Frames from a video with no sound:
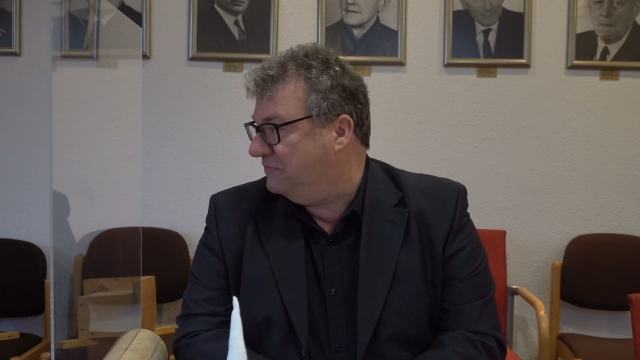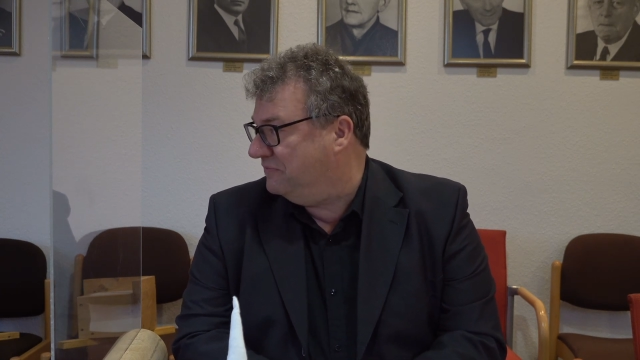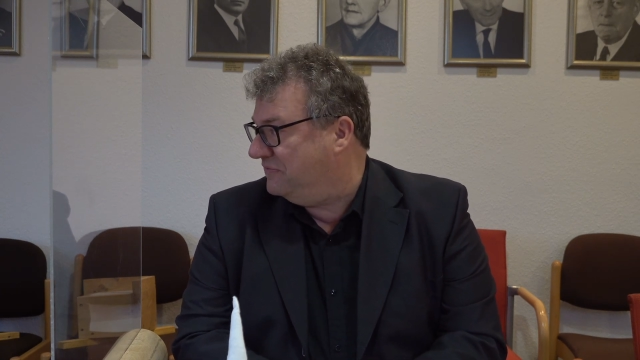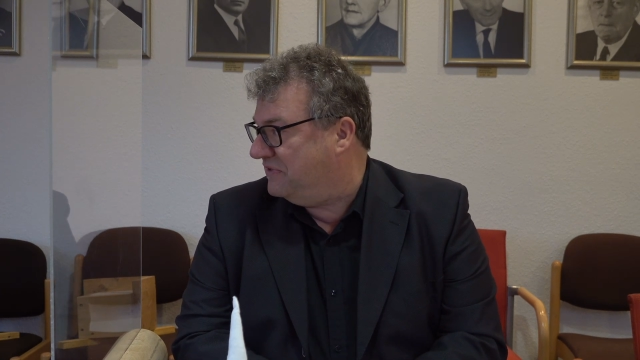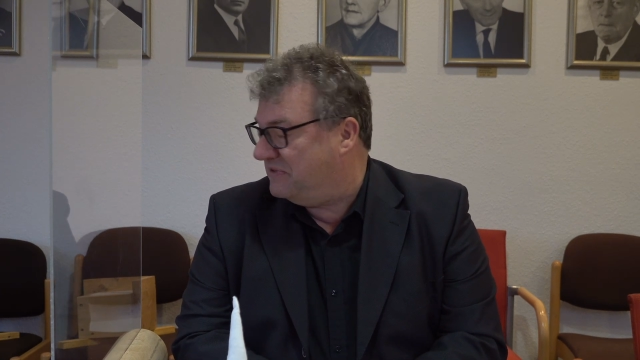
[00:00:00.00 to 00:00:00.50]

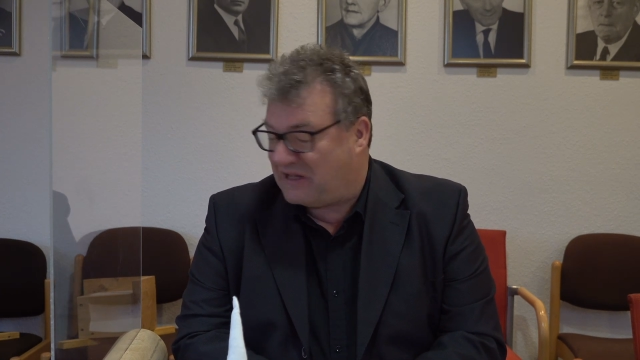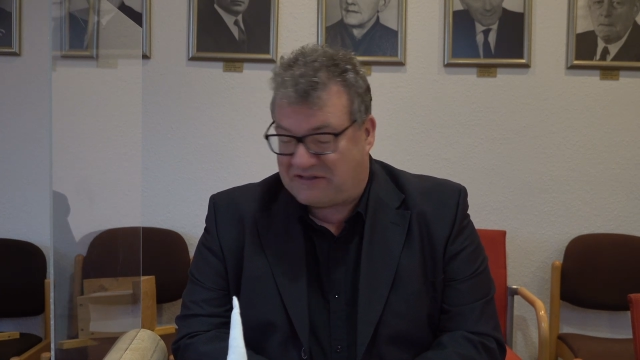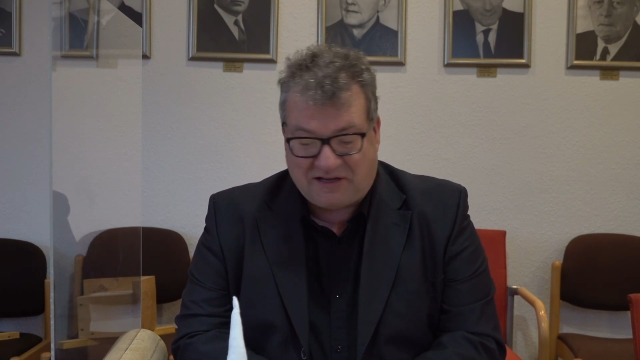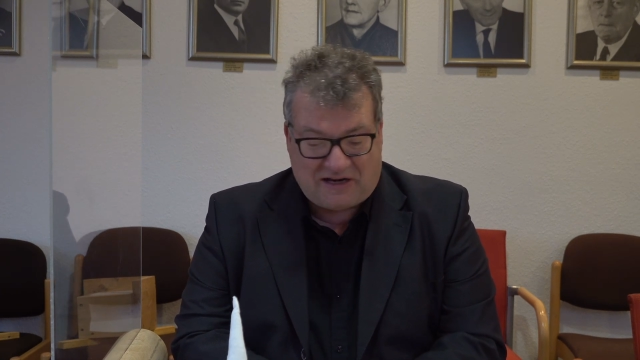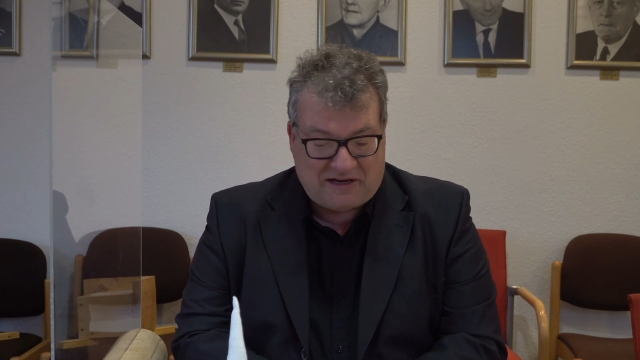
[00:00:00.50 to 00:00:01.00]
Äh, die
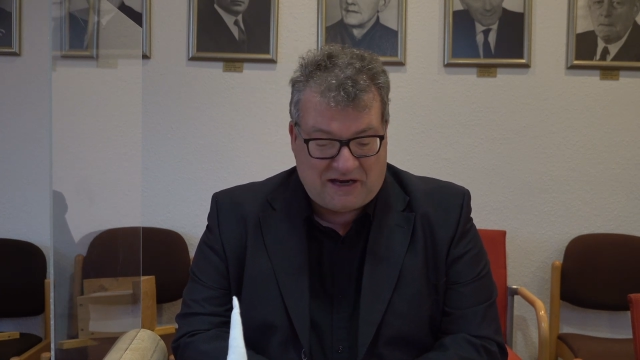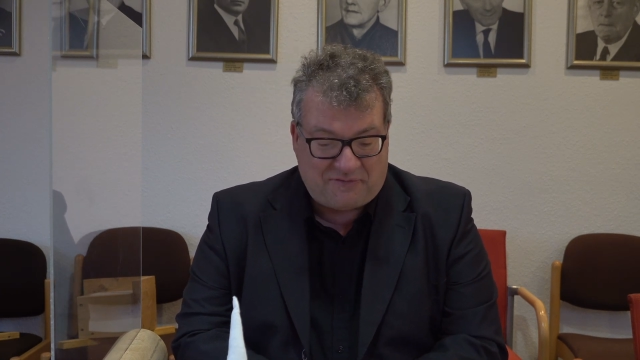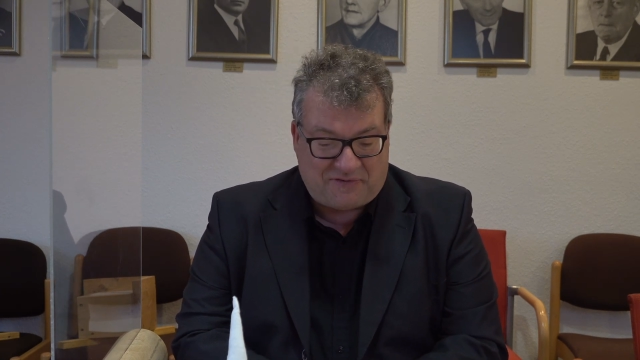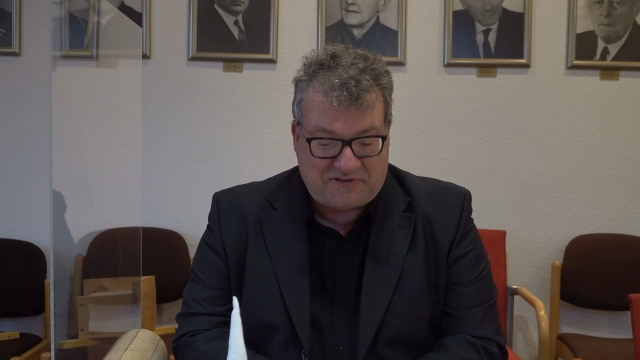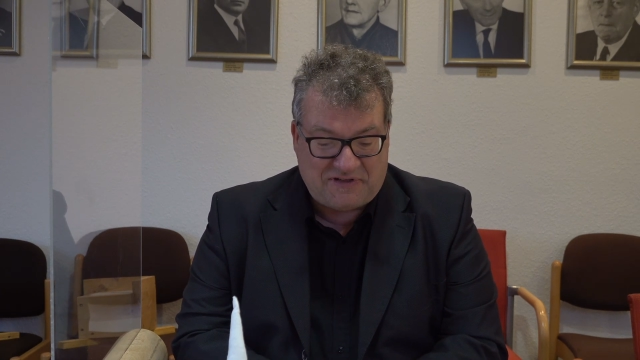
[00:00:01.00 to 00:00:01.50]
Anzahl der
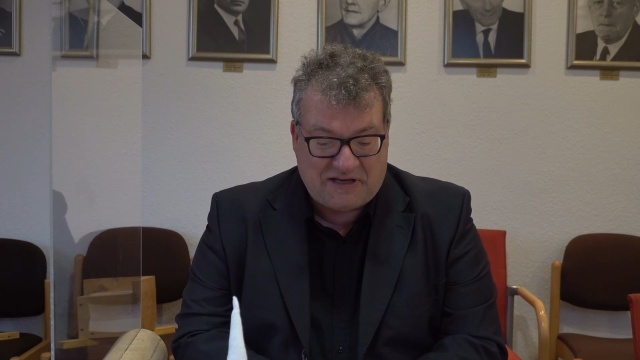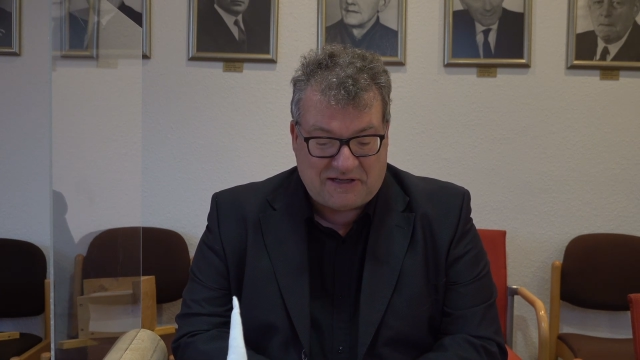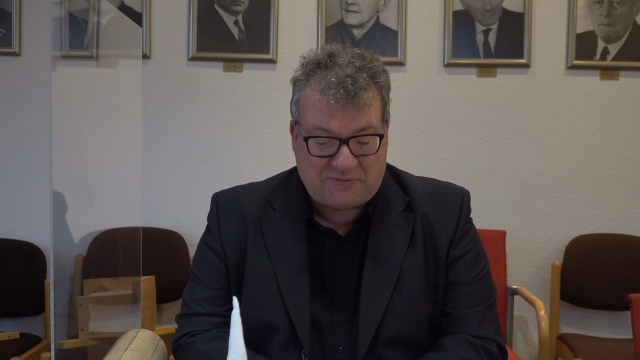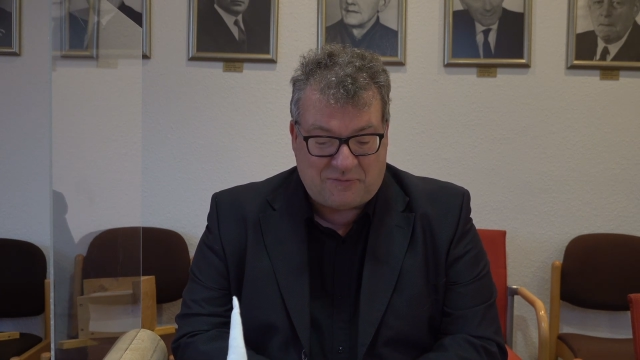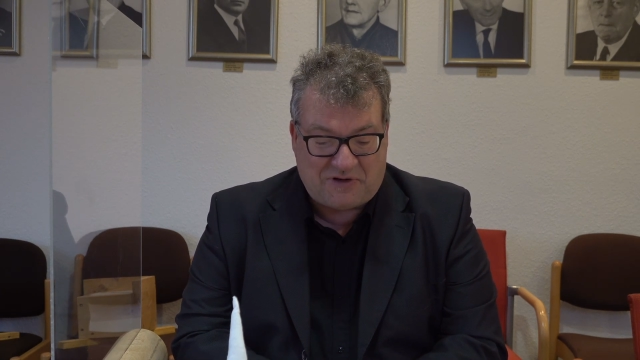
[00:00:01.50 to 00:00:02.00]

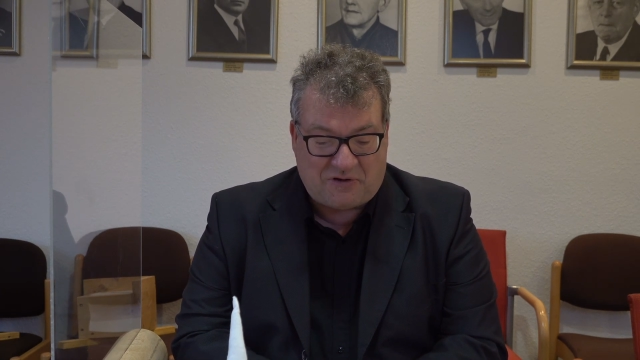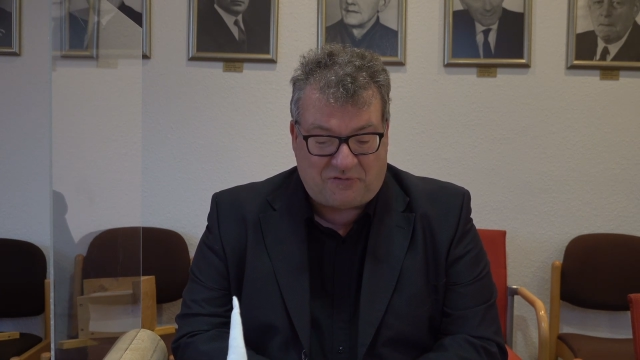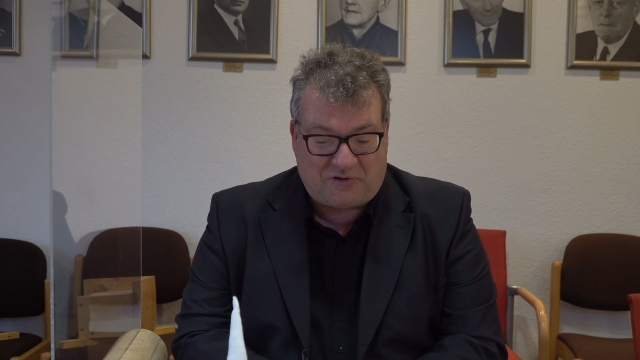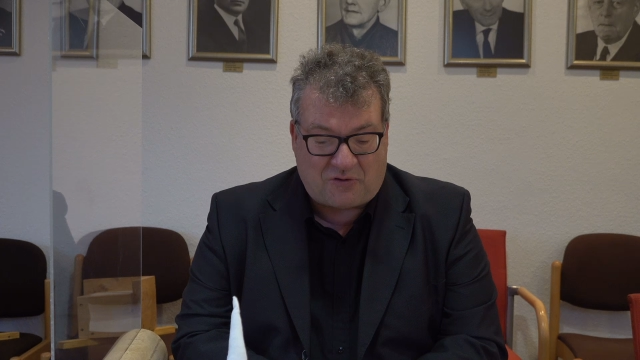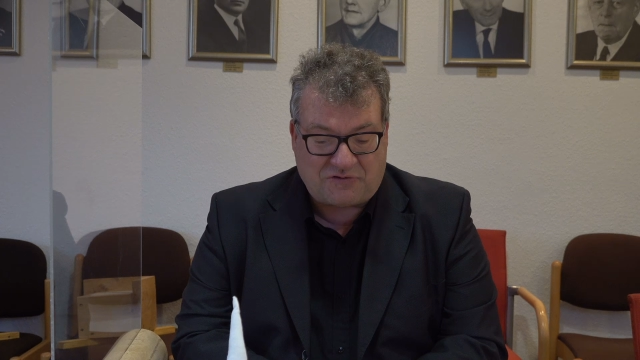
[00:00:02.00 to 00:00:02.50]
Infizierten ist im Moment
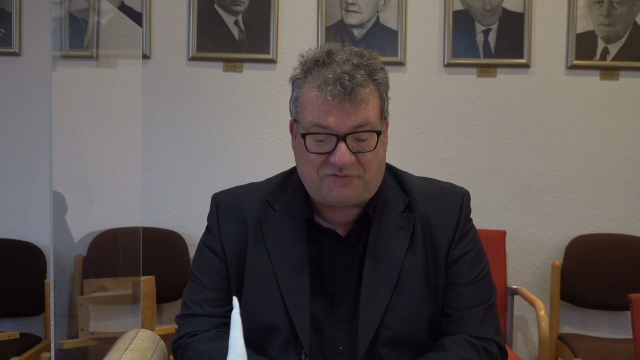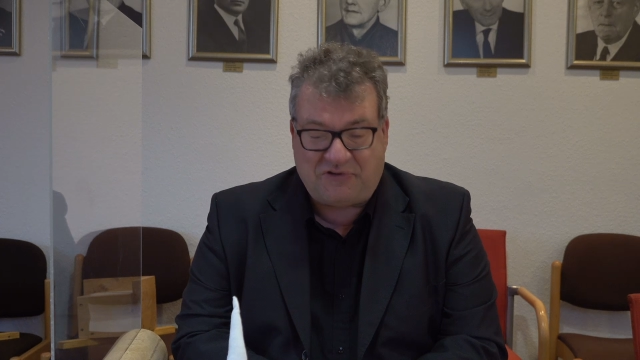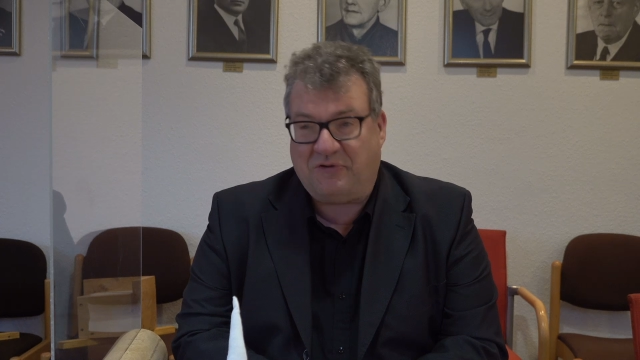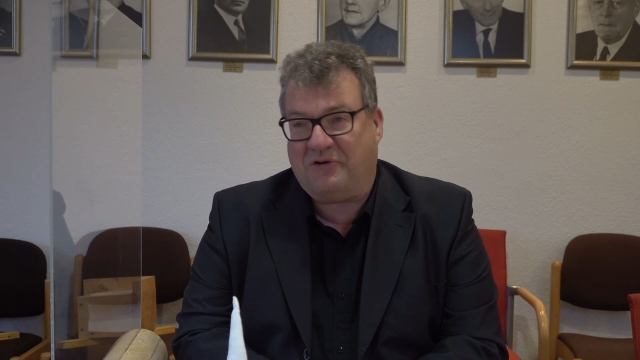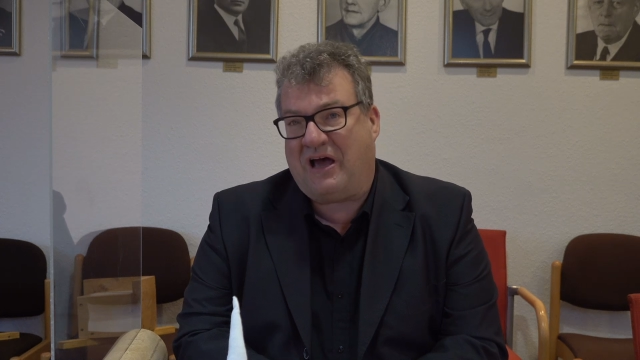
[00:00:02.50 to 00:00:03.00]
auf
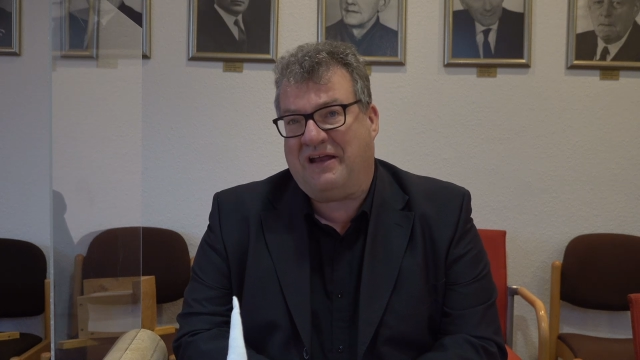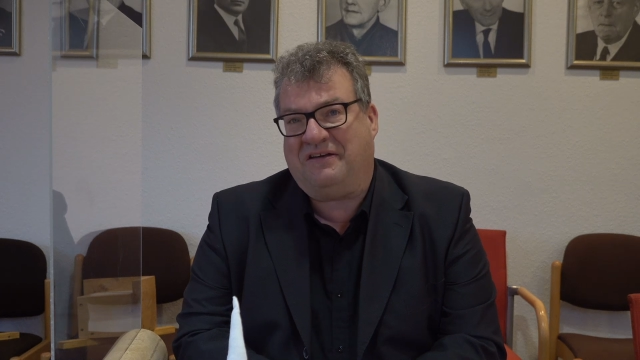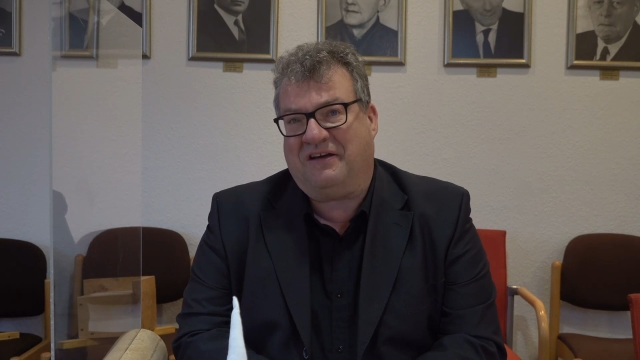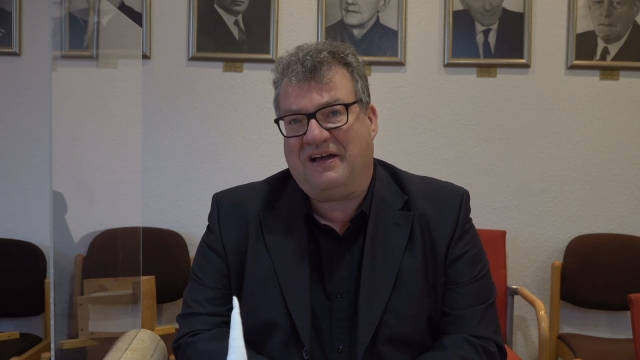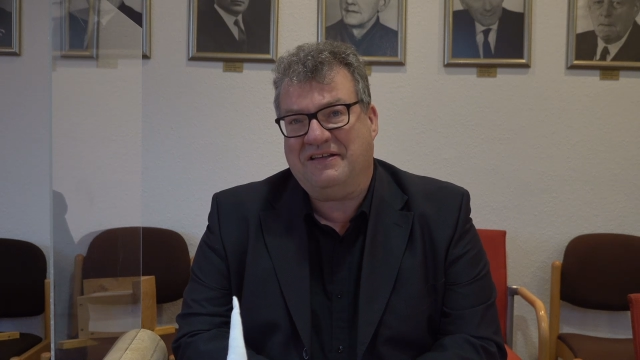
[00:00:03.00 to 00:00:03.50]

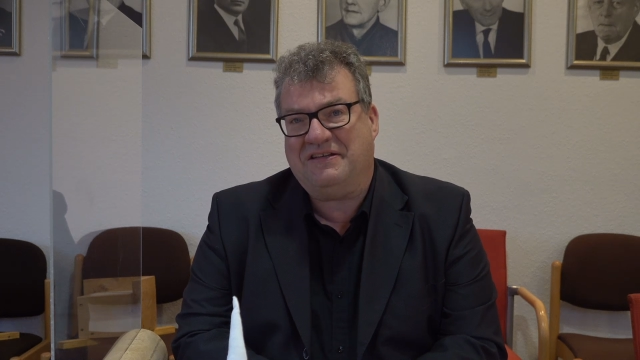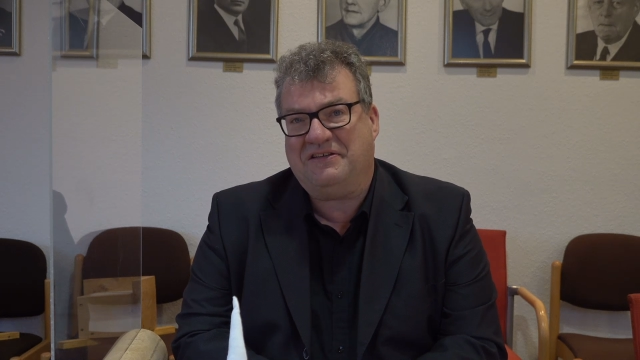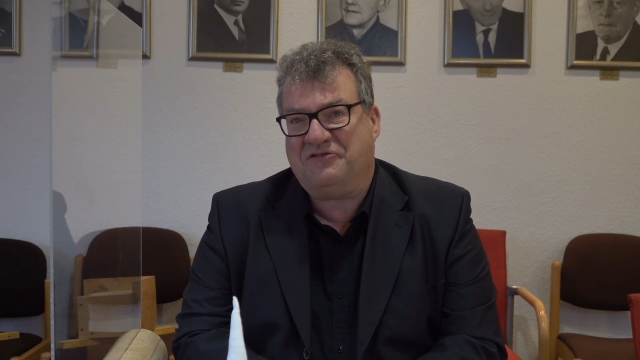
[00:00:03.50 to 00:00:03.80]
1431.